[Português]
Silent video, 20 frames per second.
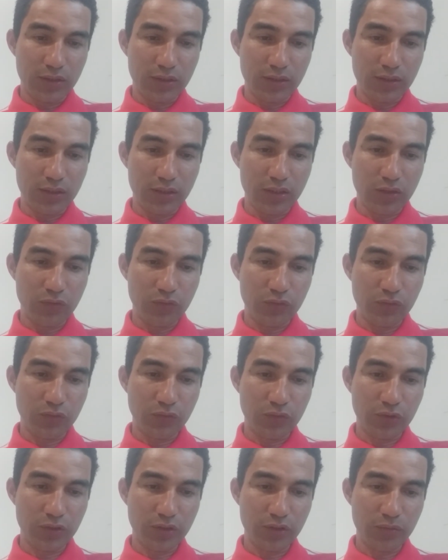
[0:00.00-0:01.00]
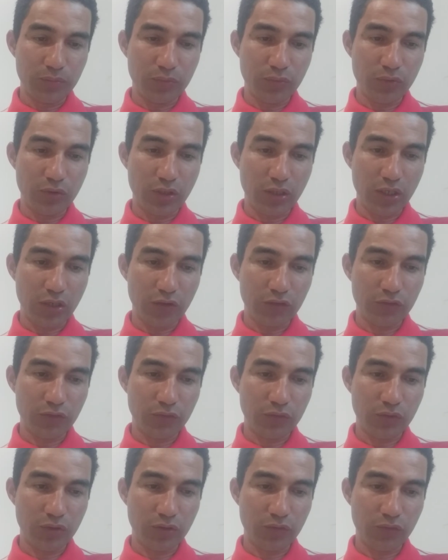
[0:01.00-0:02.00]
não foi por causa
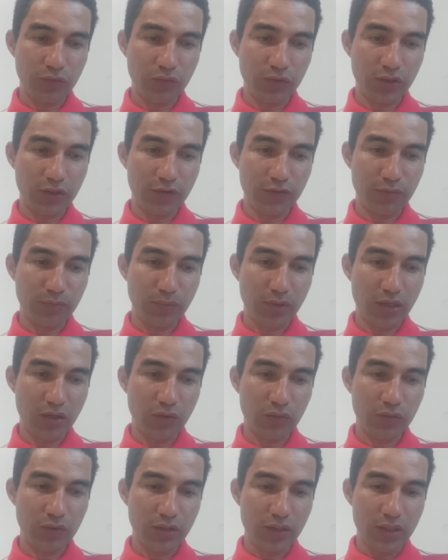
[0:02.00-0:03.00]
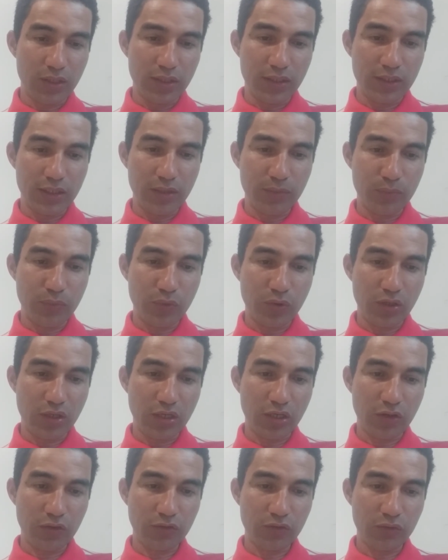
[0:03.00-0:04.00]
do que fez mal, nem por
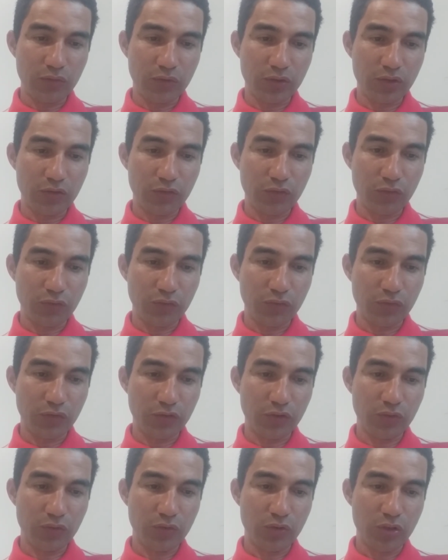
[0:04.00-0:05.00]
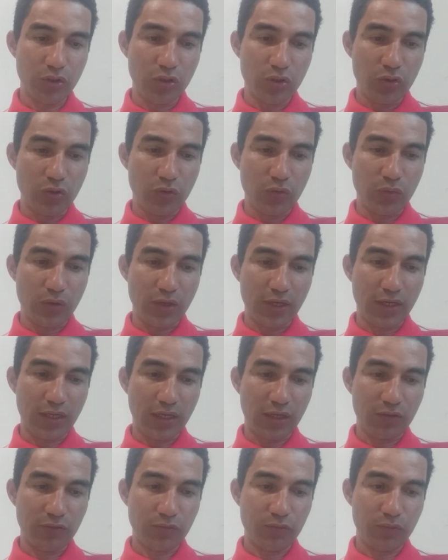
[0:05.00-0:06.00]
causa do que sofreu o
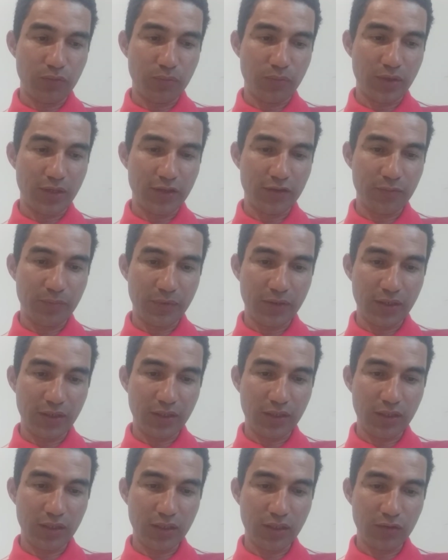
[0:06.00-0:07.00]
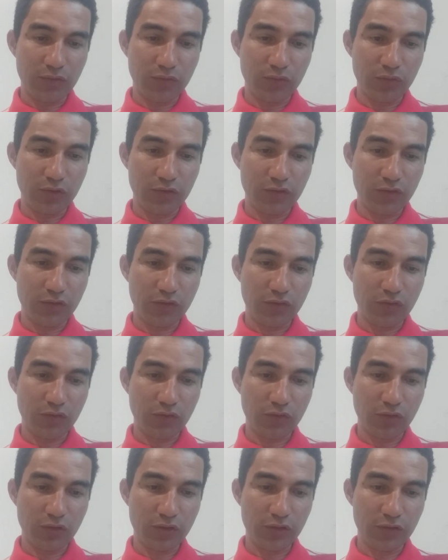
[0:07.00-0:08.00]
agravo, mas para que a vossa
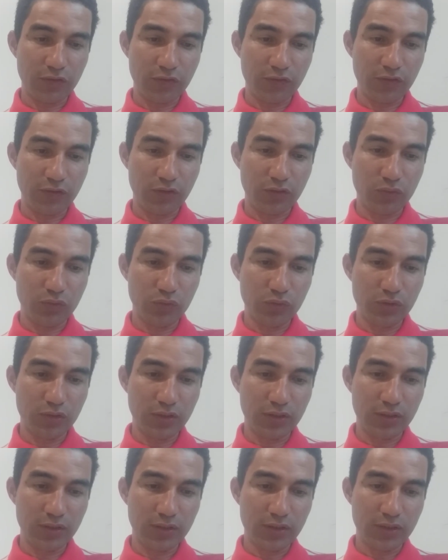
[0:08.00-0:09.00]
solicitude